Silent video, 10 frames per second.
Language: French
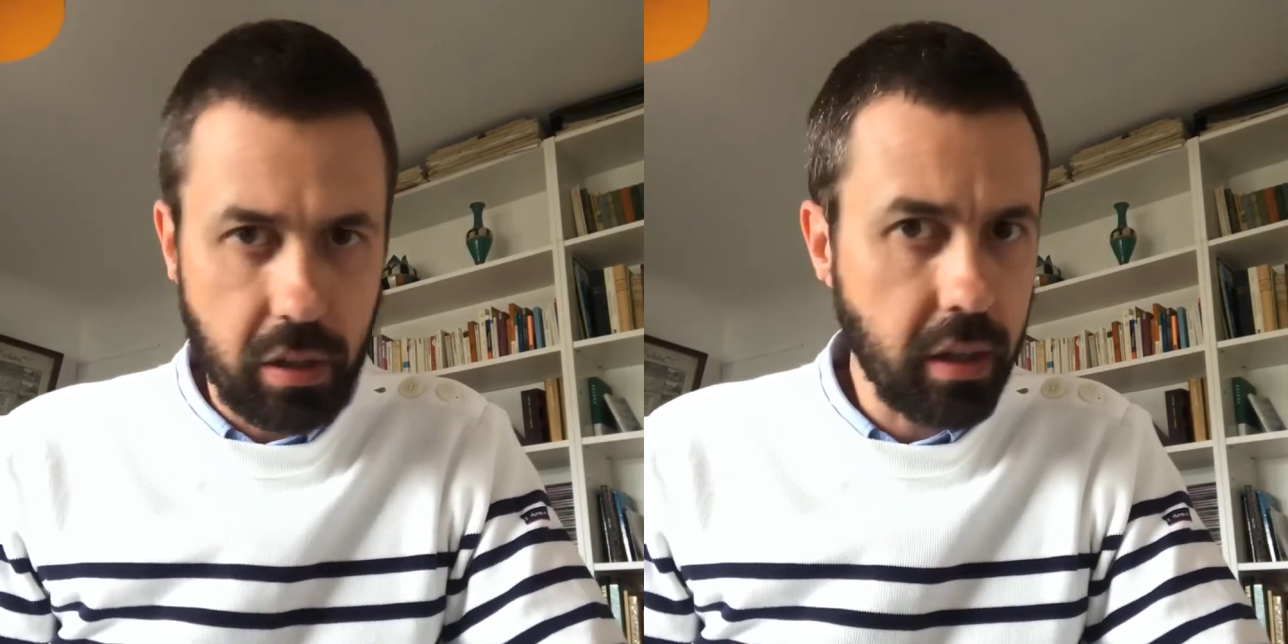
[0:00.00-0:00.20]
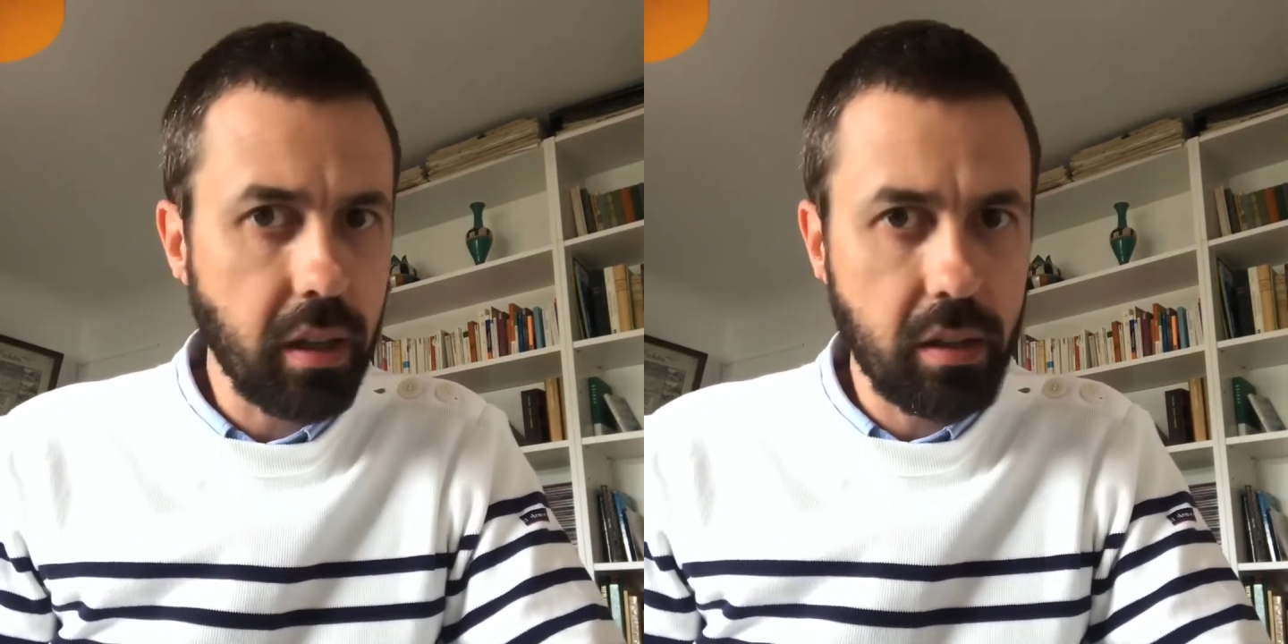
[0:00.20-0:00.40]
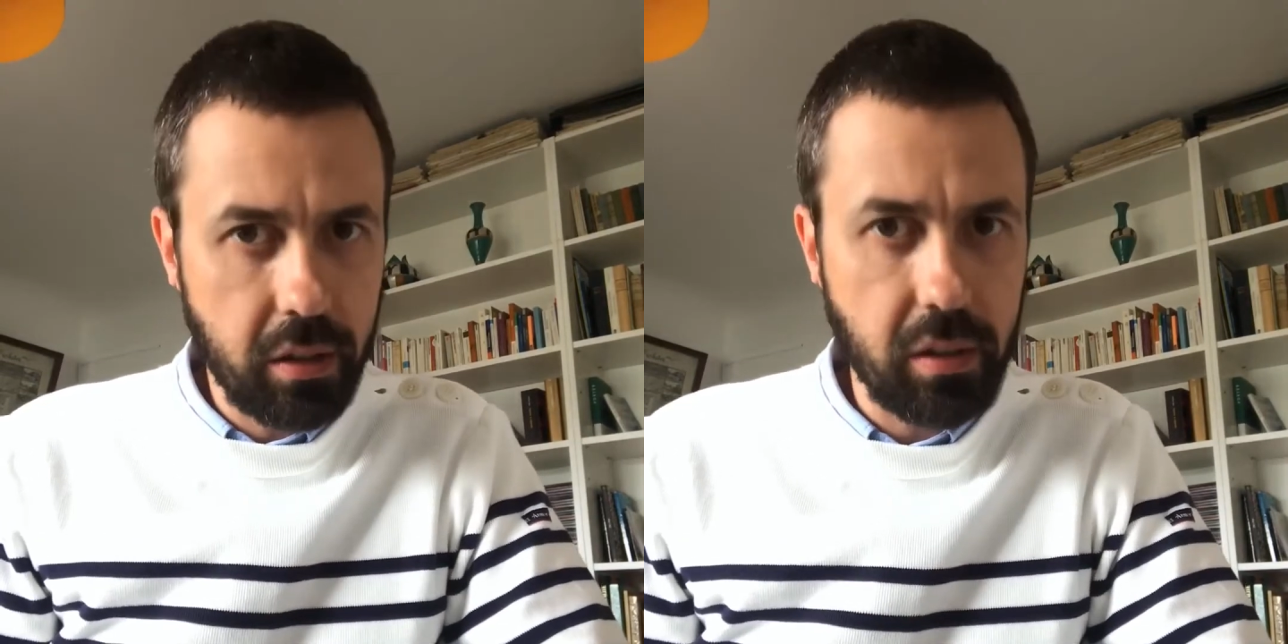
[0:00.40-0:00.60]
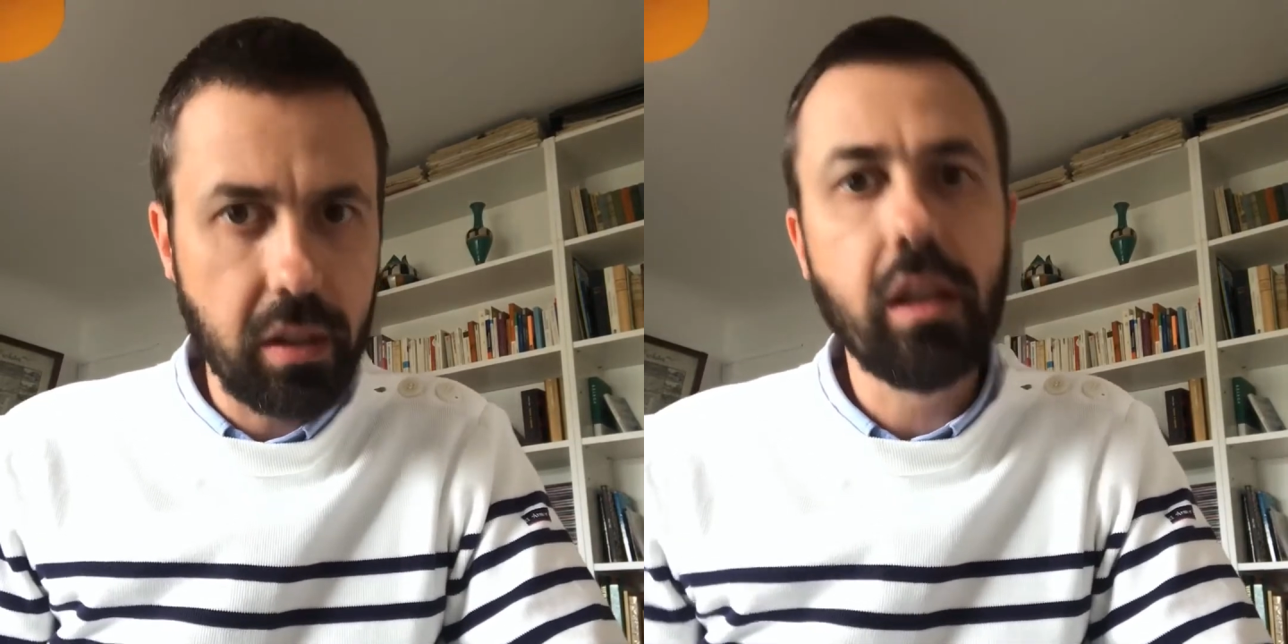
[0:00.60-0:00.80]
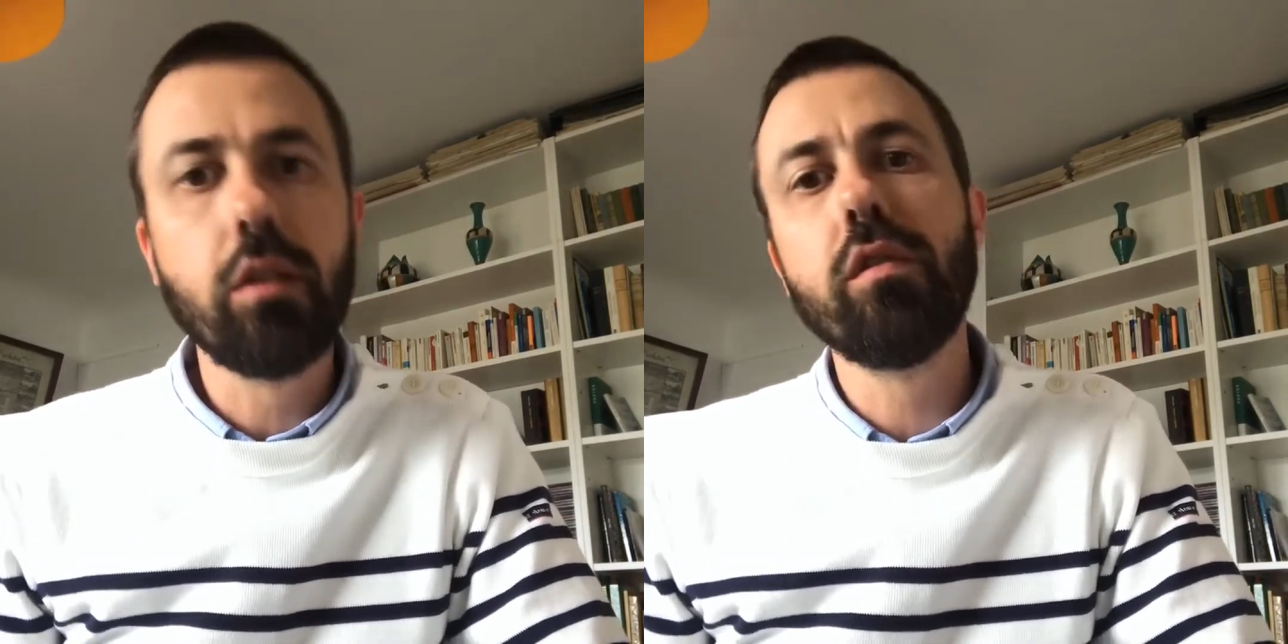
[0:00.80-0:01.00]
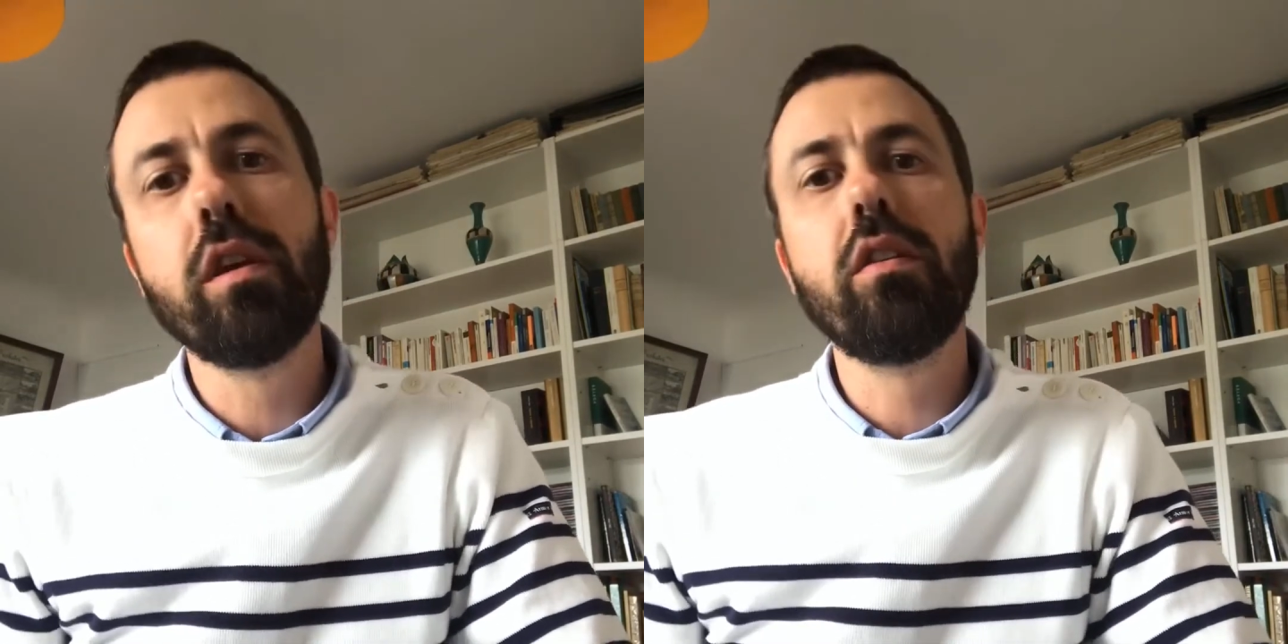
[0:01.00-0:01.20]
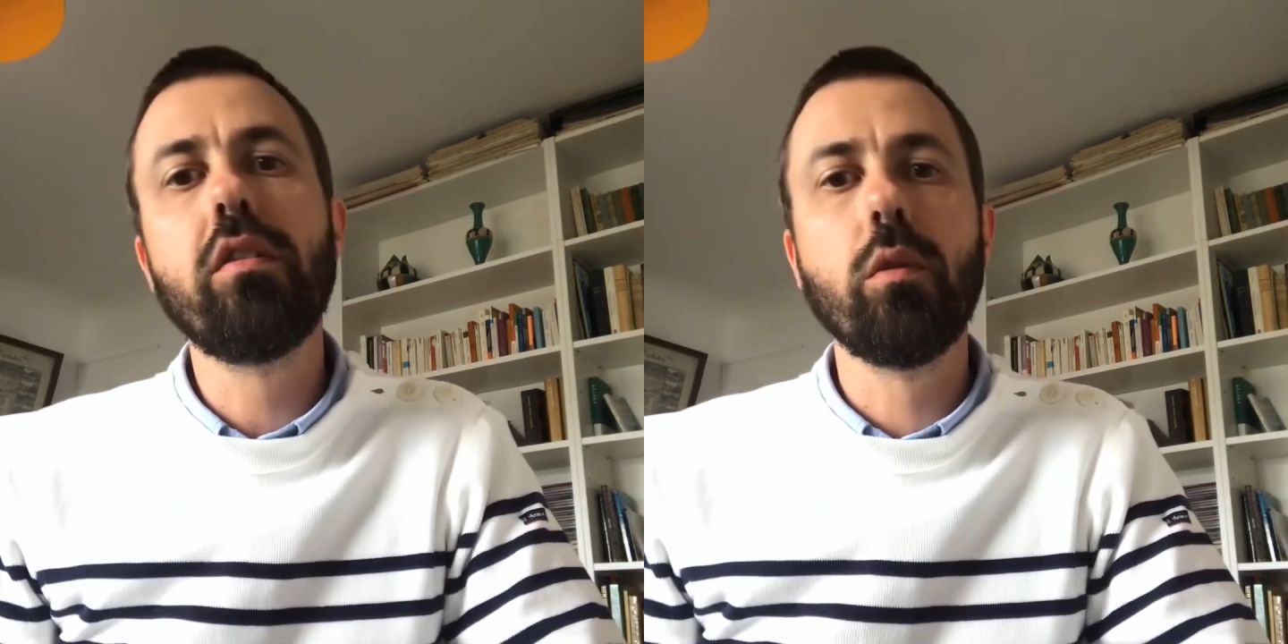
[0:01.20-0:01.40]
qui incarnait les années 90,